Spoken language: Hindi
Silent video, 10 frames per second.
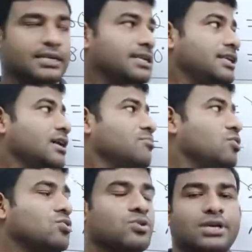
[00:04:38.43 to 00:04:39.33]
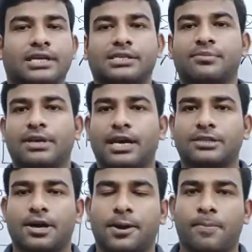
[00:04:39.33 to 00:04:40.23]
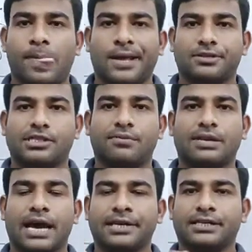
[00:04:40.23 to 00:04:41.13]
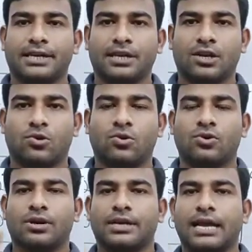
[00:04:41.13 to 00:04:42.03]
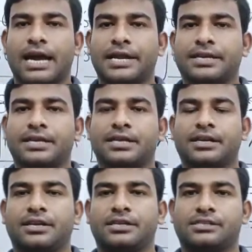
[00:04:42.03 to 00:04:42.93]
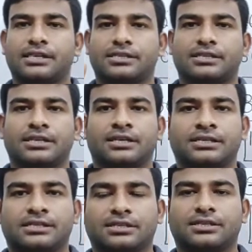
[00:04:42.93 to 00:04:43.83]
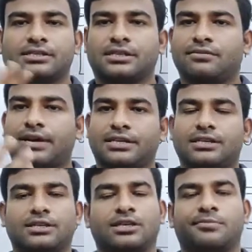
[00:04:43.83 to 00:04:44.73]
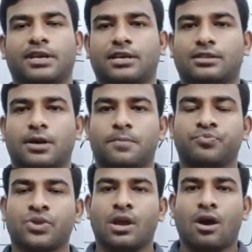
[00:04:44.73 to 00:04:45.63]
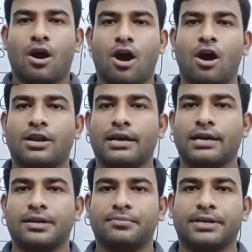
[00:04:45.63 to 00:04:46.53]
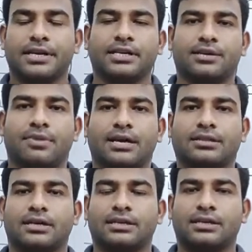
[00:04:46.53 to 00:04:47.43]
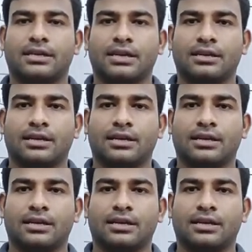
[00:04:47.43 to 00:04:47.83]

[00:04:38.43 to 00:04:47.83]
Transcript: डिग्री हम लोग को कैसे मिला था जब राइट एंगल को 90 डिग्री 60 60 से डिवाइड किए थे मिला था और अगर हम ग्रेड की बात करें